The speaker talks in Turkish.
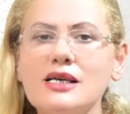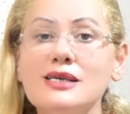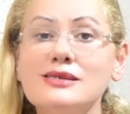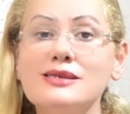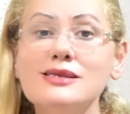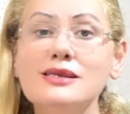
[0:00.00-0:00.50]

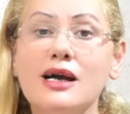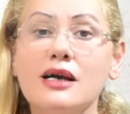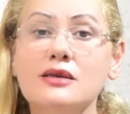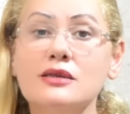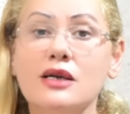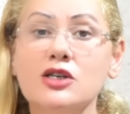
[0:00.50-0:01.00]
sizin
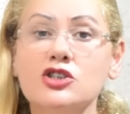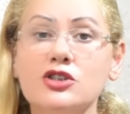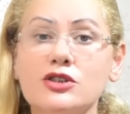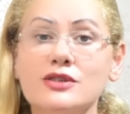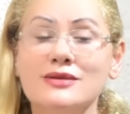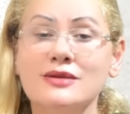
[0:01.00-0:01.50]

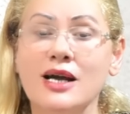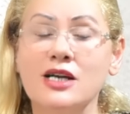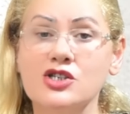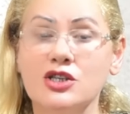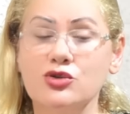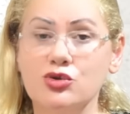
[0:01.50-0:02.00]
arkadaşlığınızı
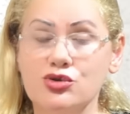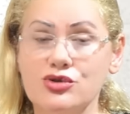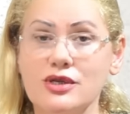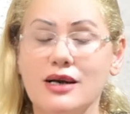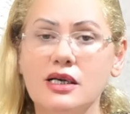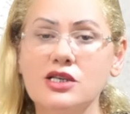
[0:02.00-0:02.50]
tercih
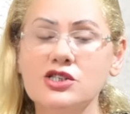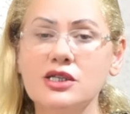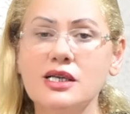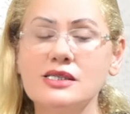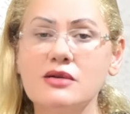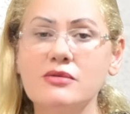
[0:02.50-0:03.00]
ediyorsa,
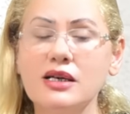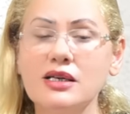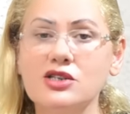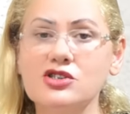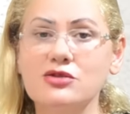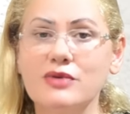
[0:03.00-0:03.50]
eşiyle zaman
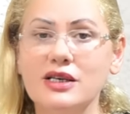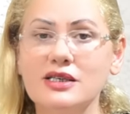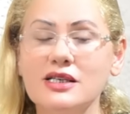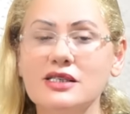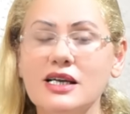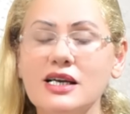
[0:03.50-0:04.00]
geçirmek
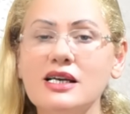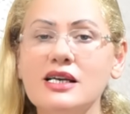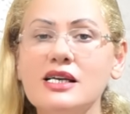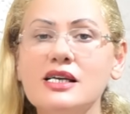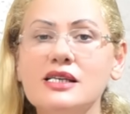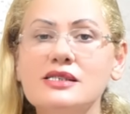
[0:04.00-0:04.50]
yerine
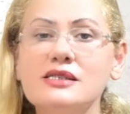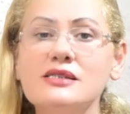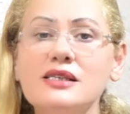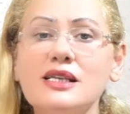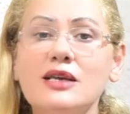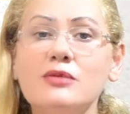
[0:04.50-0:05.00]

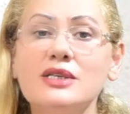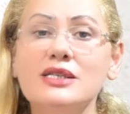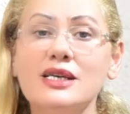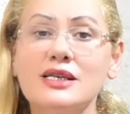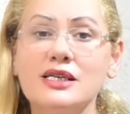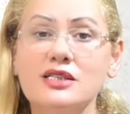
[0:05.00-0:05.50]
sizinle bir
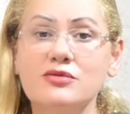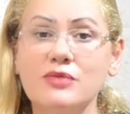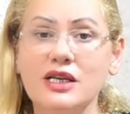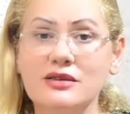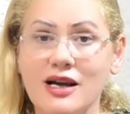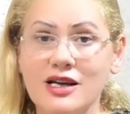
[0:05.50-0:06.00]
yere
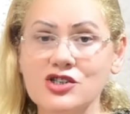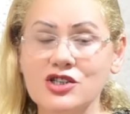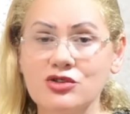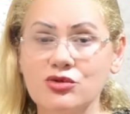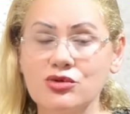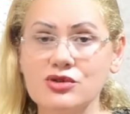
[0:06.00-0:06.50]
gitmeyi tercih
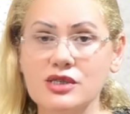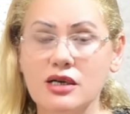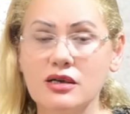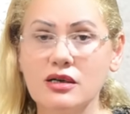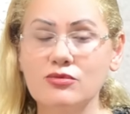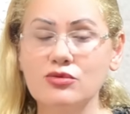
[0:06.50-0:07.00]

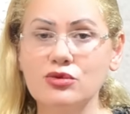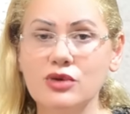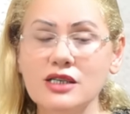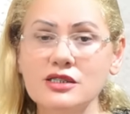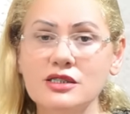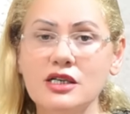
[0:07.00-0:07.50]
ediyorsa
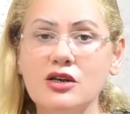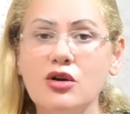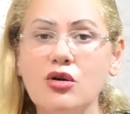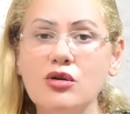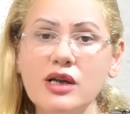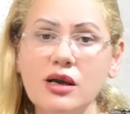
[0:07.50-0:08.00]
bunlar
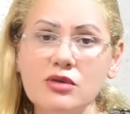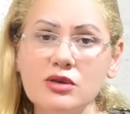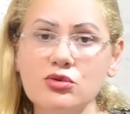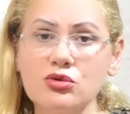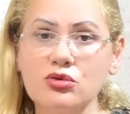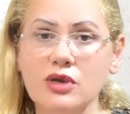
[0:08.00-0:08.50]
önemli
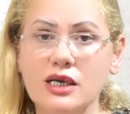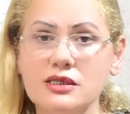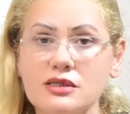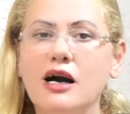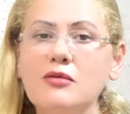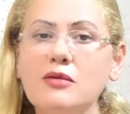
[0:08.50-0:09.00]

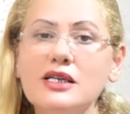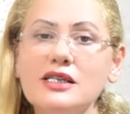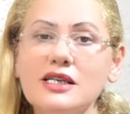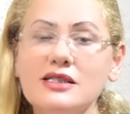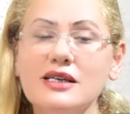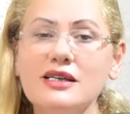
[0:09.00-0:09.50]
bulgular. Ama
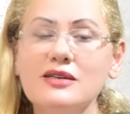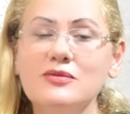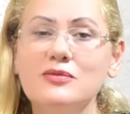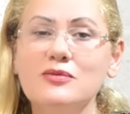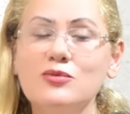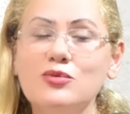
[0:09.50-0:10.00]
yine de
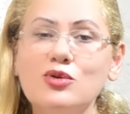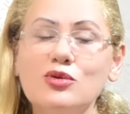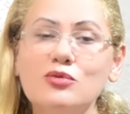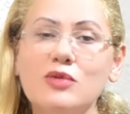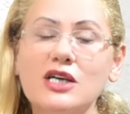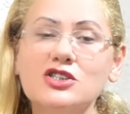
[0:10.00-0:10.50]

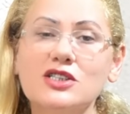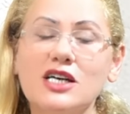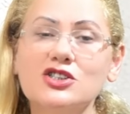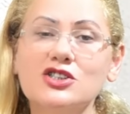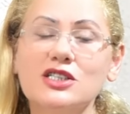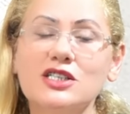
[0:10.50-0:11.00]
bu baştan
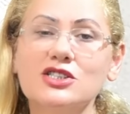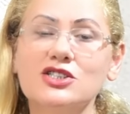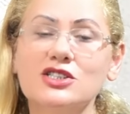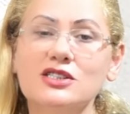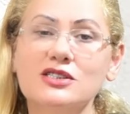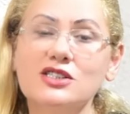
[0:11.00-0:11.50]

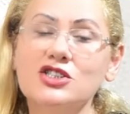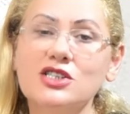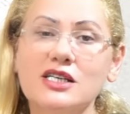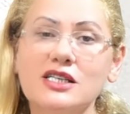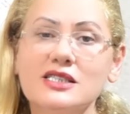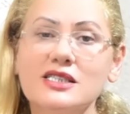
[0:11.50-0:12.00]
çıkarıcı
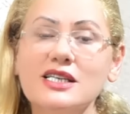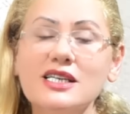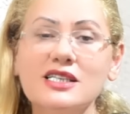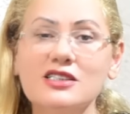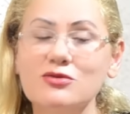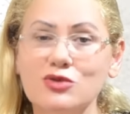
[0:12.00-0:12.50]
işaretlere
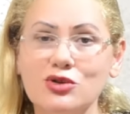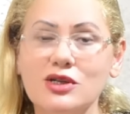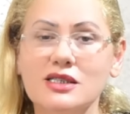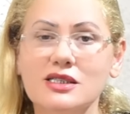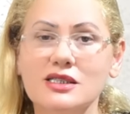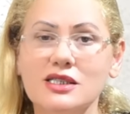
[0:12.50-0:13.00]
girmiyor
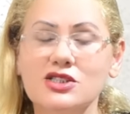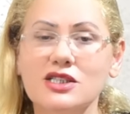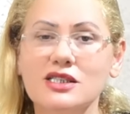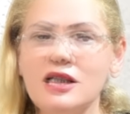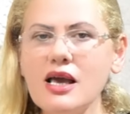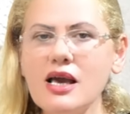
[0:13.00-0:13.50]

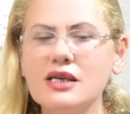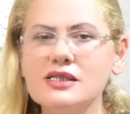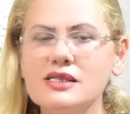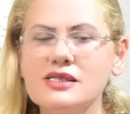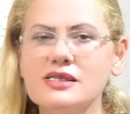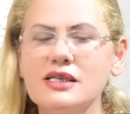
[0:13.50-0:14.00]
arkadaşlar. Eğer
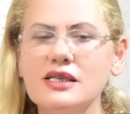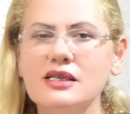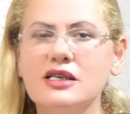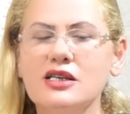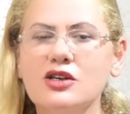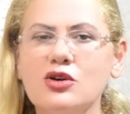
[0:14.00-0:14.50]
sizi
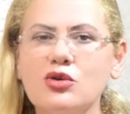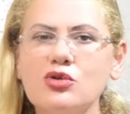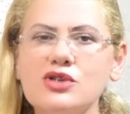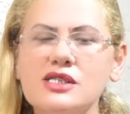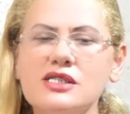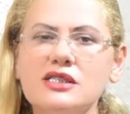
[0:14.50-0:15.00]

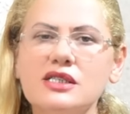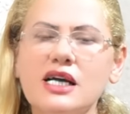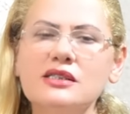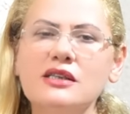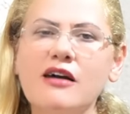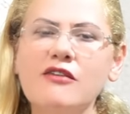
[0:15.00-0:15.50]

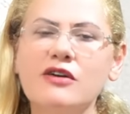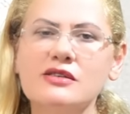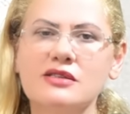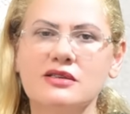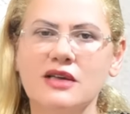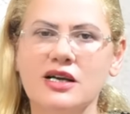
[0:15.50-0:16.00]
kocasından daha
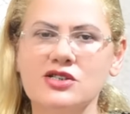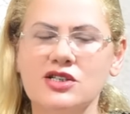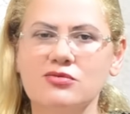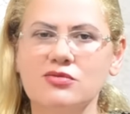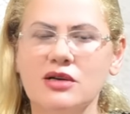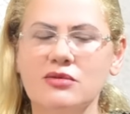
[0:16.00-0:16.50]
fazla tercih
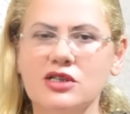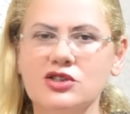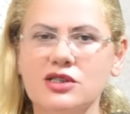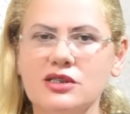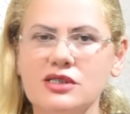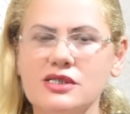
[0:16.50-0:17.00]
etmeye
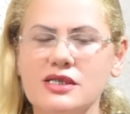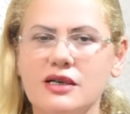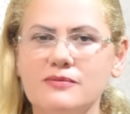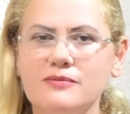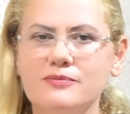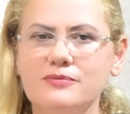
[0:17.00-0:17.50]
başladıysa,
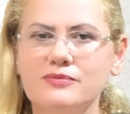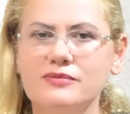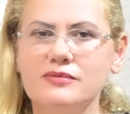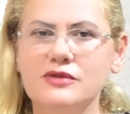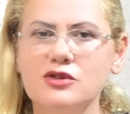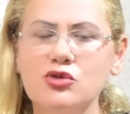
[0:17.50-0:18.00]

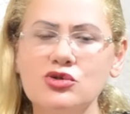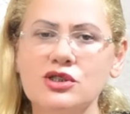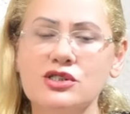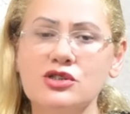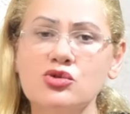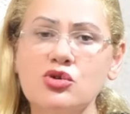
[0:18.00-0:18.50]

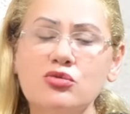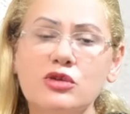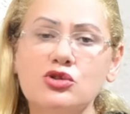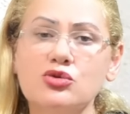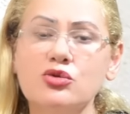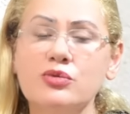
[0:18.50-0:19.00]
kocası çok
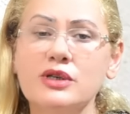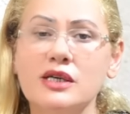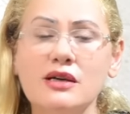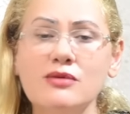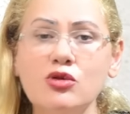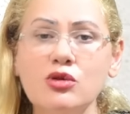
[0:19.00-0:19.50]
meşgul bir
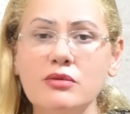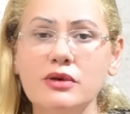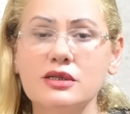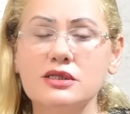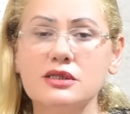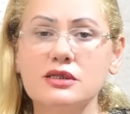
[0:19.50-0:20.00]
adam
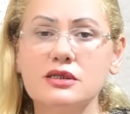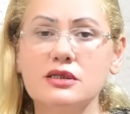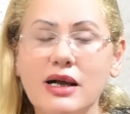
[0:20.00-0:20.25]
olabilir.